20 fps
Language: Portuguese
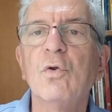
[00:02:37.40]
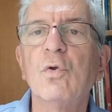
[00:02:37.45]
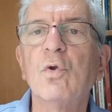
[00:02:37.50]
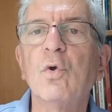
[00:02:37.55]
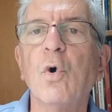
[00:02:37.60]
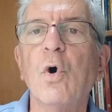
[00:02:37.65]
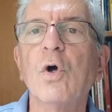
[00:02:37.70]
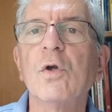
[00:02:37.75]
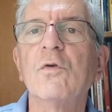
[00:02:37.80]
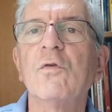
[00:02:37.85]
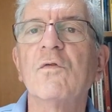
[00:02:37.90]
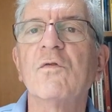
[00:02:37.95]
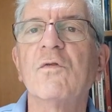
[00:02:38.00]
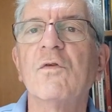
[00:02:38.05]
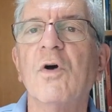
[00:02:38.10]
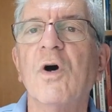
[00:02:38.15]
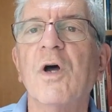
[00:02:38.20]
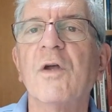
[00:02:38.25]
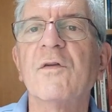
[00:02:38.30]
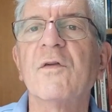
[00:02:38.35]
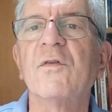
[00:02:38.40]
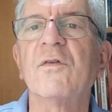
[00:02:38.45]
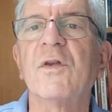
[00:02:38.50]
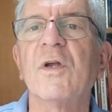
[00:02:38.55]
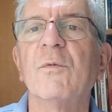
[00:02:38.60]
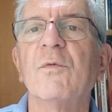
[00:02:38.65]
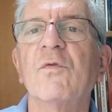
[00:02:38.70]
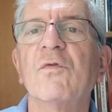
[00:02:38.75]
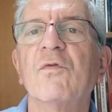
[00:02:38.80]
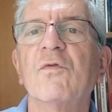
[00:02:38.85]
Todos nós
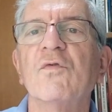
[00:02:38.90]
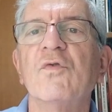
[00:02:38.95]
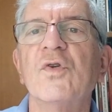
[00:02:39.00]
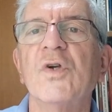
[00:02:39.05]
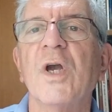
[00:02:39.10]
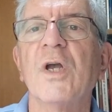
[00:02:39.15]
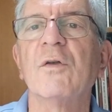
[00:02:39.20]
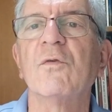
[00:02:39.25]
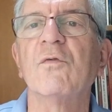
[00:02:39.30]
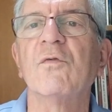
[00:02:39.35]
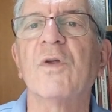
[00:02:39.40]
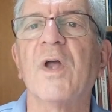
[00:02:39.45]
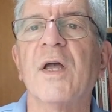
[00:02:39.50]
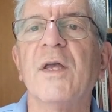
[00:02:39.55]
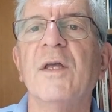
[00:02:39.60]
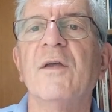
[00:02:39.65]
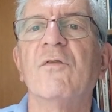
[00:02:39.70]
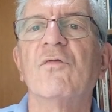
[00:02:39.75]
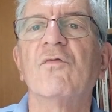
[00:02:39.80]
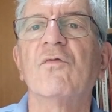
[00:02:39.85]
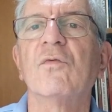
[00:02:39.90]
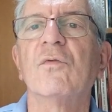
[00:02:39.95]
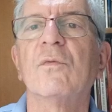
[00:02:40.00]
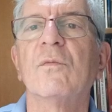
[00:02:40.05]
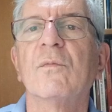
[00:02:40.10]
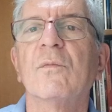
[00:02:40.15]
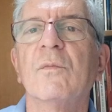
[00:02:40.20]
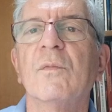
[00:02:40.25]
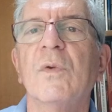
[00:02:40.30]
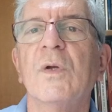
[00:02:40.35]
estamos sujeitos a isso.
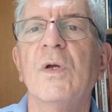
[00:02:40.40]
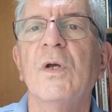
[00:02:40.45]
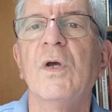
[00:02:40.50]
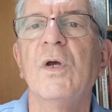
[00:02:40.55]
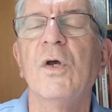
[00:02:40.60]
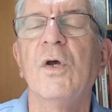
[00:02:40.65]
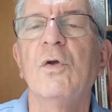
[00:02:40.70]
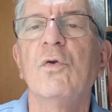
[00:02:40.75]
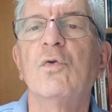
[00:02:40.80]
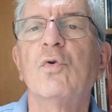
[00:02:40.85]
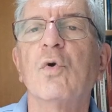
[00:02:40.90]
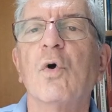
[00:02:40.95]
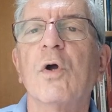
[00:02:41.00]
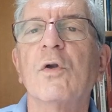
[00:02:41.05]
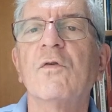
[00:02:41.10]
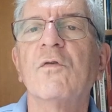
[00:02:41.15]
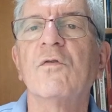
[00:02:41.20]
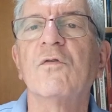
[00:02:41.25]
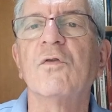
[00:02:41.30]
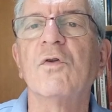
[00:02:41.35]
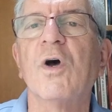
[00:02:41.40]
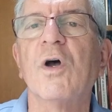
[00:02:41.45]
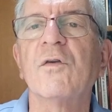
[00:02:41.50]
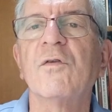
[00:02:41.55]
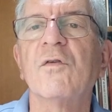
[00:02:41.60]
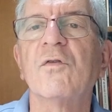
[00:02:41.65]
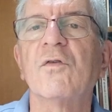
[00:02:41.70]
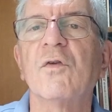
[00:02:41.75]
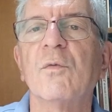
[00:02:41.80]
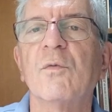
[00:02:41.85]
Todos nós
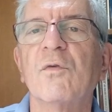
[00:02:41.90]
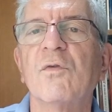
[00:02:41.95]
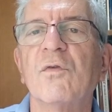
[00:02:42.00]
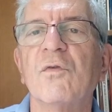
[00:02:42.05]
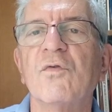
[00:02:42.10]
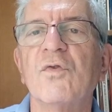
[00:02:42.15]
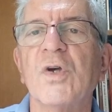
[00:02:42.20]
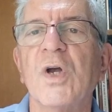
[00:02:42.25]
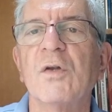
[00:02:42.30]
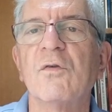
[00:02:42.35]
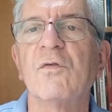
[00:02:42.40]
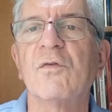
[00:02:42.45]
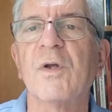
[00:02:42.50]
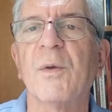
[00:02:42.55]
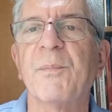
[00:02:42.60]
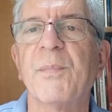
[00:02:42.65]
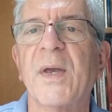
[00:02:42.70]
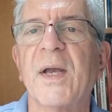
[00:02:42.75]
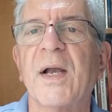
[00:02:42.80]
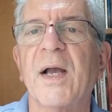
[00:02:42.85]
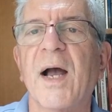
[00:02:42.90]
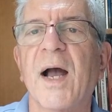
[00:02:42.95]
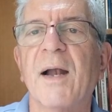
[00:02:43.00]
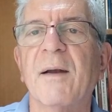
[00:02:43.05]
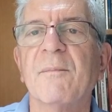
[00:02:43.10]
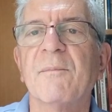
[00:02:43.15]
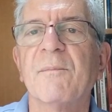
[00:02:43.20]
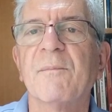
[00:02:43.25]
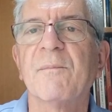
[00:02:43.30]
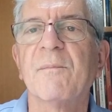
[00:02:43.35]
estamos sujeitos a pecar.
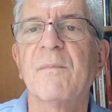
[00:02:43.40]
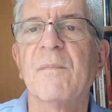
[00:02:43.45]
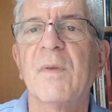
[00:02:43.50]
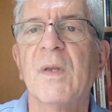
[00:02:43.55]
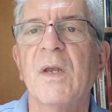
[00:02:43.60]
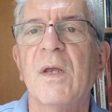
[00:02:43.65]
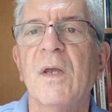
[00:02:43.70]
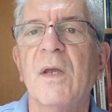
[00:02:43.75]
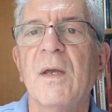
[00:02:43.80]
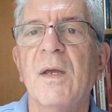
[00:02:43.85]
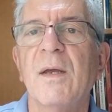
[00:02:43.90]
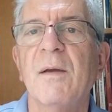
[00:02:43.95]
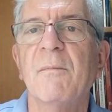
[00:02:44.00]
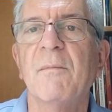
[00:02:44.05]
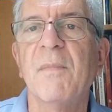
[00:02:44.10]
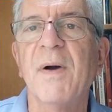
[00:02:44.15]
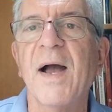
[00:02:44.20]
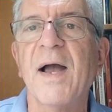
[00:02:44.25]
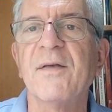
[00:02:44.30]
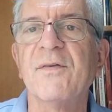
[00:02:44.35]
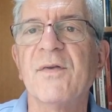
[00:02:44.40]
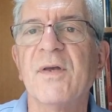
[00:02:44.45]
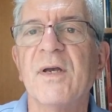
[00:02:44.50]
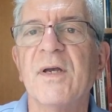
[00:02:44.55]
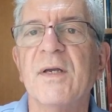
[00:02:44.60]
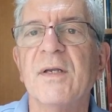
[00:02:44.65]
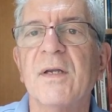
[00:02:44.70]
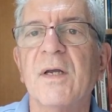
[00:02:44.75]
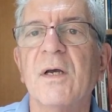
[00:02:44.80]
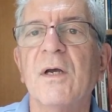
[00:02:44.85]
Mais
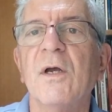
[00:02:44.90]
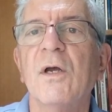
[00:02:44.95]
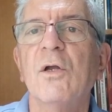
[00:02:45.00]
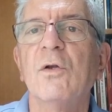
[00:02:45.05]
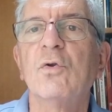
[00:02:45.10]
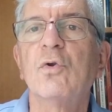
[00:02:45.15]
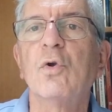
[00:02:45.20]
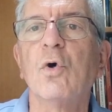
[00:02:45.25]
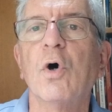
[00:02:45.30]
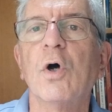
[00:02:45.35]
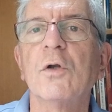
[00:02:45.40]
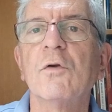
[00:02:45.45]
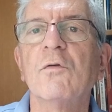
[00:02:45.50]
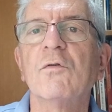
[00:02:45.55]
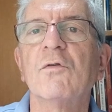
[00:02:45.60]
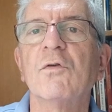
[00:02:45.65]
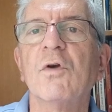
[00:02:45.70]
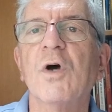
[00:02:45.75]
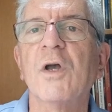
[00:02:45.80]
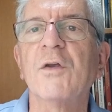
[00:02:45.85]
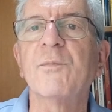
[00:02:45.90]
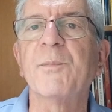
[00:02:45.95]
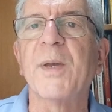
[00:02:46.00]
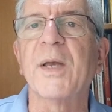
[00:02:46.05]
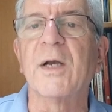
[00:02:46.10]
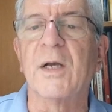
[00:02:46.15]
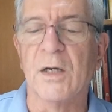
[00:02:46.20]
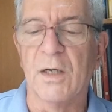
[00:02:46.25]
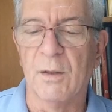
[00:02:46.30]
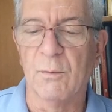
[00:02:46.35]
ainda, todos nós
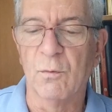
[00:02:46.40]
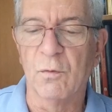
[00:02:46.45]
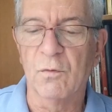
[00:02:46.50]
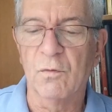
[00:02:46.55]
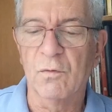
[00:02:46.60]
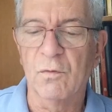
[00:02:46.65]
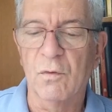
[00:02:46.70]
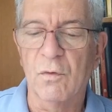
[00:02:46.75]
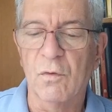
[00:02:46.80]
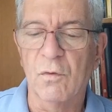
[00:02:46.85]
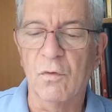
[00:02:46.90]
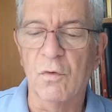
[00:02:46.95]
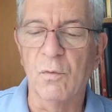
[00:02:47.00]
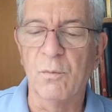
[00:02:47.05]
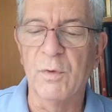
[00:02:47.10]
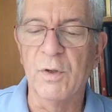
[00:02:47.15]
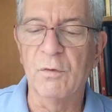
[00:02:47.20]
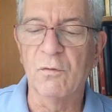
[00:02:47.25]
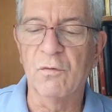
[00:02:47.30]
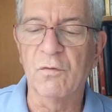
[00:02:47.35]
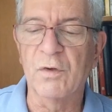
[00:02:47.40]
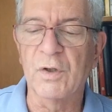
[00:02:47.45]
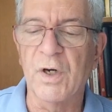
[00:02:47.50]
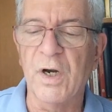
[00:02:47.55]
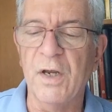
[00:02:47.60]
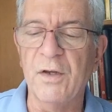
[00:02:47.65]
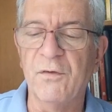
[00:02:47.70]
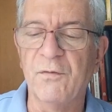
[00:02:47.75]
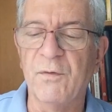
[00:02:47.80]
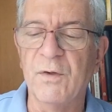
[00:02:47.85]
pecamos. Romanos
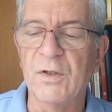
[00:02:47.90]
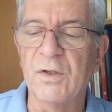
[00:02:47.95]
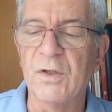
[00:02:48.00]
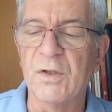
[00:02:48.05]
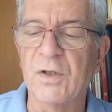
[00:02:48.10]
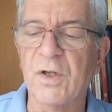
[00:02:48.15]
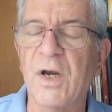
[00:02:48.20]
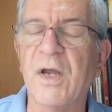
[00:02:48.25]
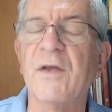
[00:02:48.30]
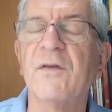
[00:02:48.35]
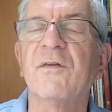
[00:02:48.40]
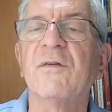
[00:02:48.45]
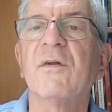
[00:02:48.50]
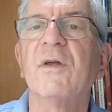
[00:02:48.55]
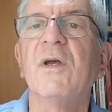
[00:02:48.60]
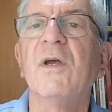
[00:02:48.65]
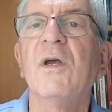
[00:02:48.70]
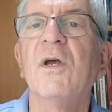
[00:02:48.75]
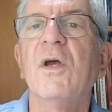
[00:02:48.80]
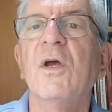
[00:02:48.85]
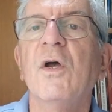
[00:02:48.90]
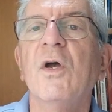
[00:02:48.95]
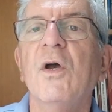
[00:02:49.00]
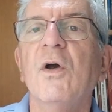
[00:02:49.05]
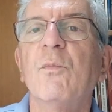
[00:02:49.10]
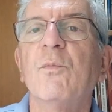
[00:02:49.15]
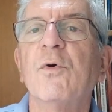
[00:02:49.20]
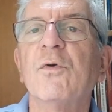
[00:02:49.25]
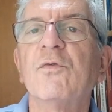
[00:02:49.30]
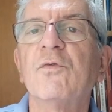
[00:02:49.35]
3, 23.
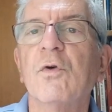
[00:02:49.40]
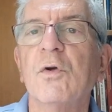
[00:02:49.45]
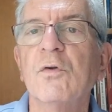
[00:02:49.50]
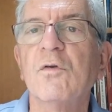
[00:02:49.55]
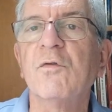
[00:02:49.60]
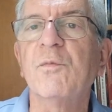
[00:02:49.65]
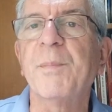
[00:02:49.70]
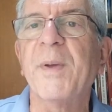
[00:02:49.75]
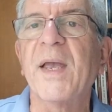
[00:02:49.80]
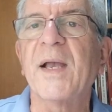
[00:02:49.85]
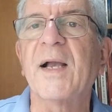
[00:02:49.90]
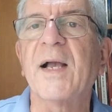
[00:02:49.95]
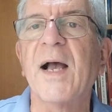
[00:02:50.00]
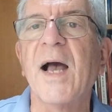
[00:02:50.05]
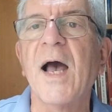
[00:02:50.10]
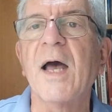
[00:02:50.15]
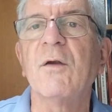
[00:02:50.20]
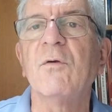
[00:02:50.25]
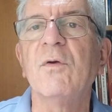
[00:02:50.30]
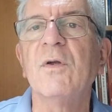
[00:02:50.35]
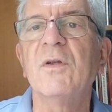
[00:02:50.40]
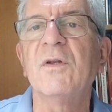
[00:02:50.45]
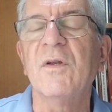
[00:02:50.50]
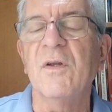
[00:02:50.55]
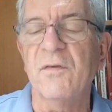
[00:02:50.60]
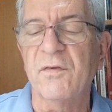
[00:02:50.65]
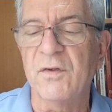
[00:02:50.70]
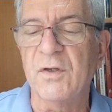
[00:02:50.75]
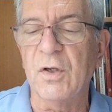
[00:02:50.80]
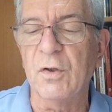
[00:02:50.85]
Pois todos pecaram e
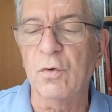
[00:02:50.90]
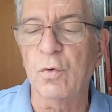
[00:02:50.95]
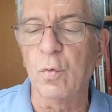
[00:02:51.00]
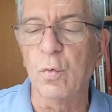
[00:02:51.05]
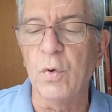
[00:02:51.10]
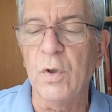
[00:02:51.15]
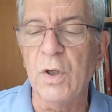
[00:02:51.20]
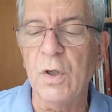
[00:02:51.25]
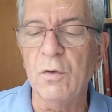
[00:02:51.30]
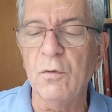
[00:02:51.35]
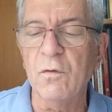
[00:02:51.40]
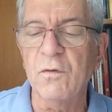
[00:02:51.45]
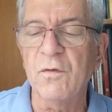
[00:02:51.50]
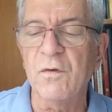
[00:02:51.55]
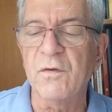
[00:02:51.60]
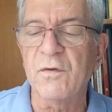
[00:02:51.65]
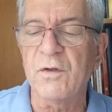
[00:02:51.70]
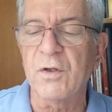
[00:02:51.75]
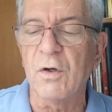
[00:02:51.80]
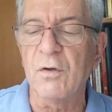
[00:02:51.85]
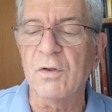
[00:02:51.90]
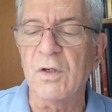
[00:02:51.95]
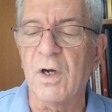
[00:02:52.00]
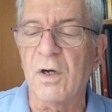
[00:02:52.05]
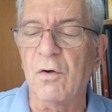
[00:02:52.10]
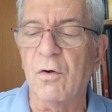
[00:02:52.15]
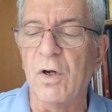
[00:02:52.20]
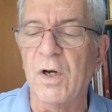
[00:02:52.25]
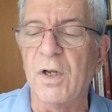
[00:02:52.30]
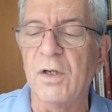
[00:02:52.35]
destituídos estão da
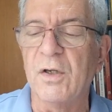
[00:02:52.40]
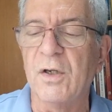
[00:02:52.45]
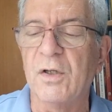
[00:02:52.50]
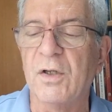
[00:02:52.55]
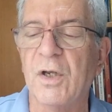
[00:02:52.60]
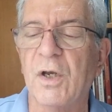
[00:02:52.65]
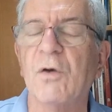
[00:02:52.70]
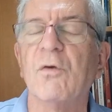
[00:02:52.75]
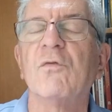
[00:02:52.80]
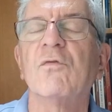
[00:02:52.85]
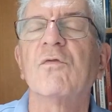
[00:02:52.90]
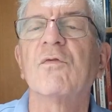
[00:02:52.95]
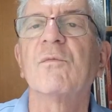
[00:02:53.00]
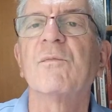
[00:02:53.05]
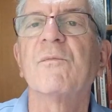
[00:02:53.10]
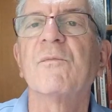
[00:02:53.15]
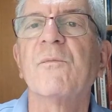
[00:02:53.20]
glória de Deus.